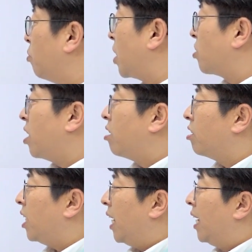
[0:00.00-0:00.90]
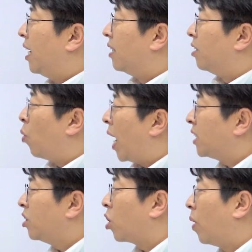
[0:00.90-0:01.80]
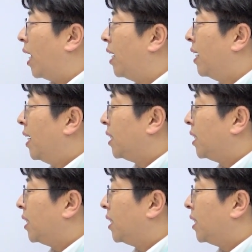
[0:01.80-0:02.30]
이부상세 에 일어나니 이르는 화신들어와